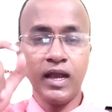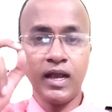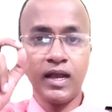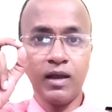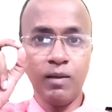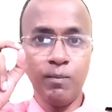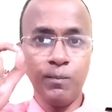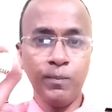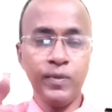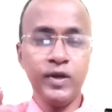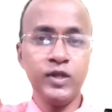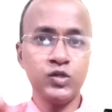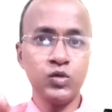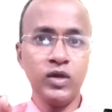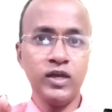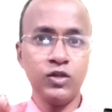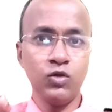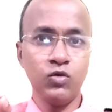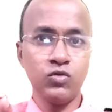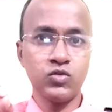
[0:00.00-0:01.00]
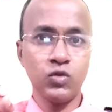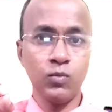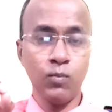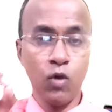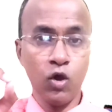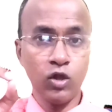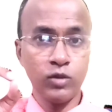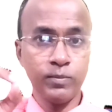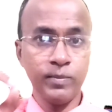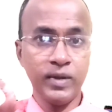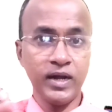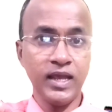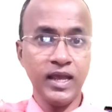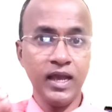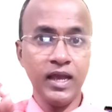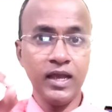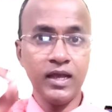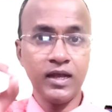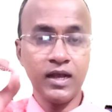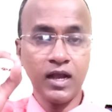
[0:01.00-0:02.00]
कंपनी जो है दोस्तों बहुत बड़ी
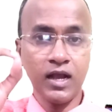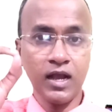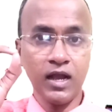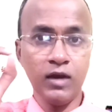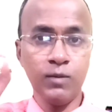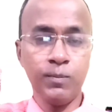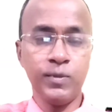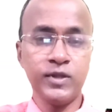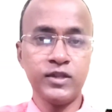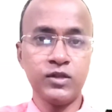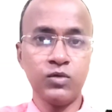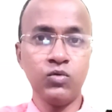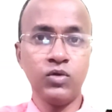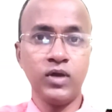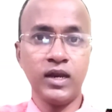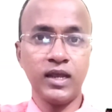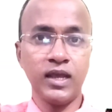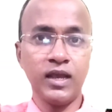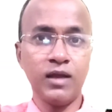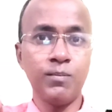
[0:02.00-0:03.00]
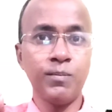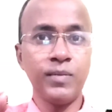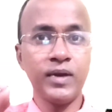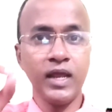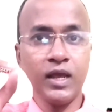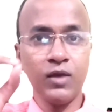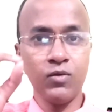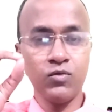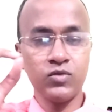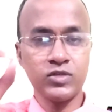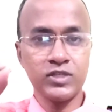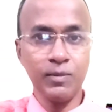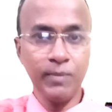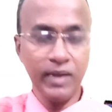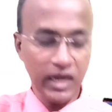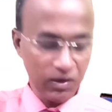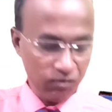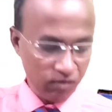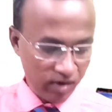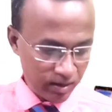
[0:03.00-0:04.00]
है कल्प तरूकर करके कंपनी है उसी में
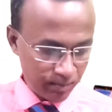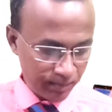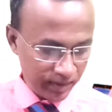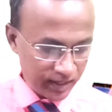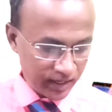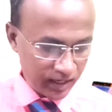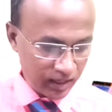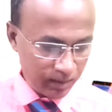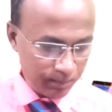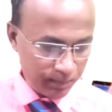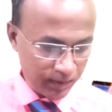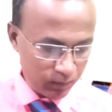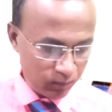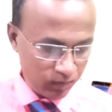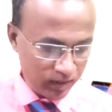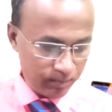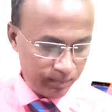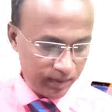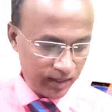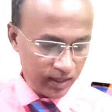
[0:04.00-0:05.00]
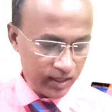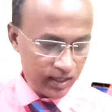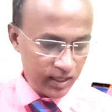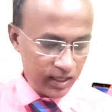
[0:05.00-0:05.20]
रिक्वायरमेंट है पनवेल में